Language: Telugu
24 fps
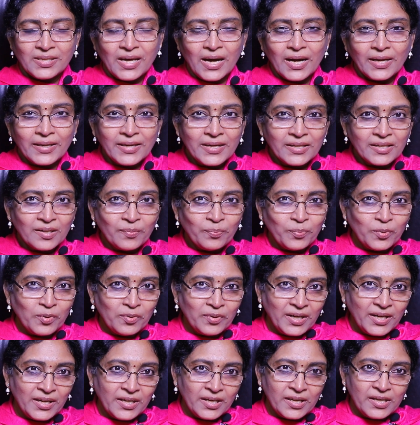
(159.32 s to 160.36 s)
తాగేటప్పుడు
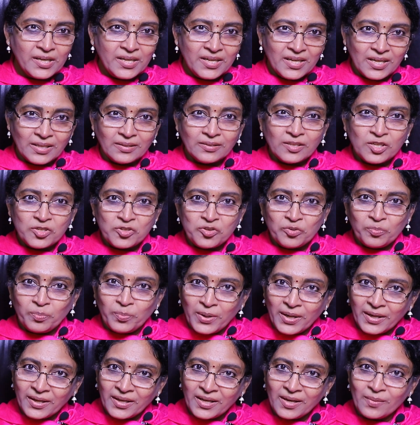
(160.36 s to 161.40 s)
నీటిని ఎంత
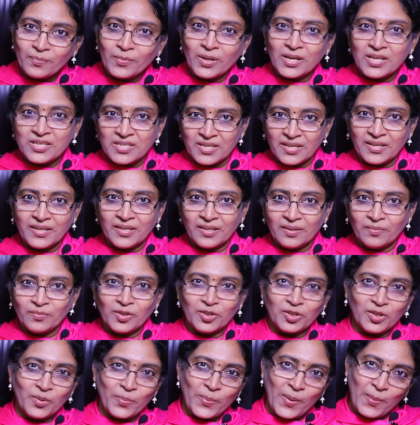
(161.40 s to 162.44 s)
శుభ్రంగా మన
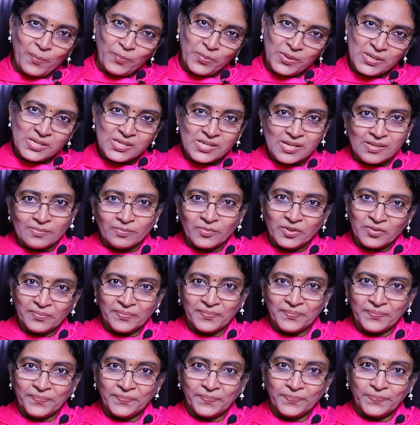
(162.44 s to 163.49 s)
శరీరంలోకి పంపిస్తామో
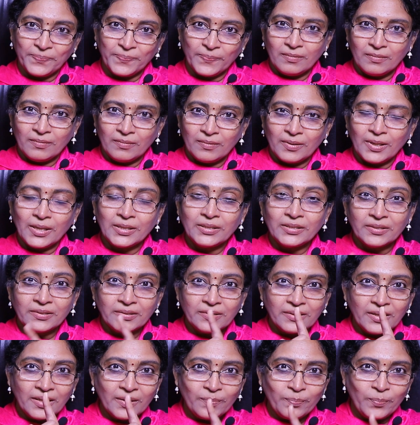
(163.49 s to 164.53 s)

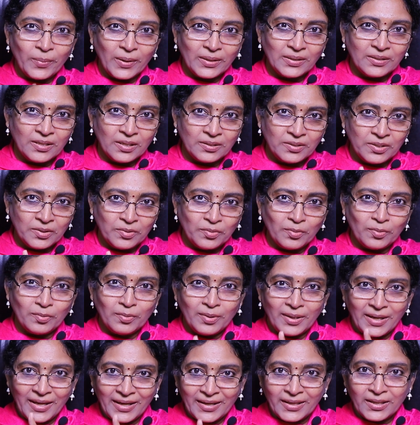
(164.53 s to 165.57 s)
అంతే పద్ధతితో
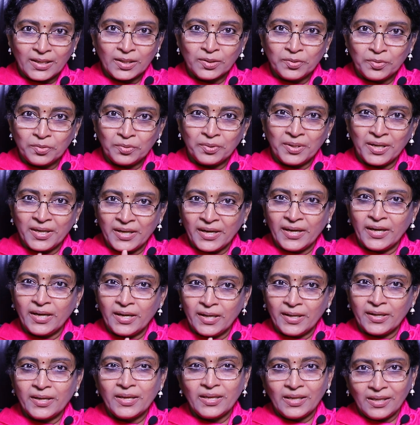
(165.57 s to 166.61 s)
లెక్కతోటి
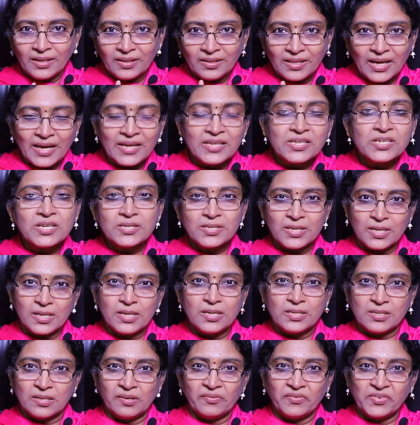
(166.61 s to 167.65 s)
నీళ్ళని దయచేసి
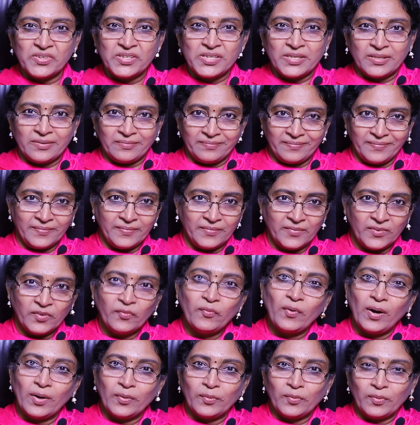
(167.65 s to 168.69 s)
ఈ సంవత్సరం
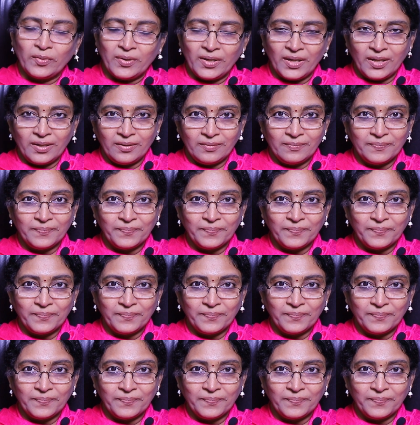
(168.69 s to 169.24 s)
వాడుకోండి